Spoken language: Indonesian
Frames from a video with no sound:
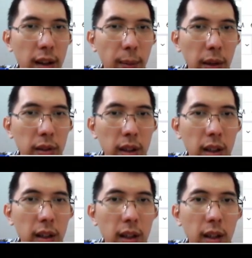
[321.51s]
yang
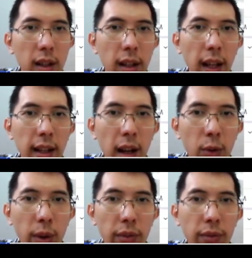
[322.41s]
pasti ini adalah
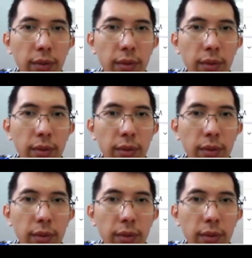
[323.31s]
wave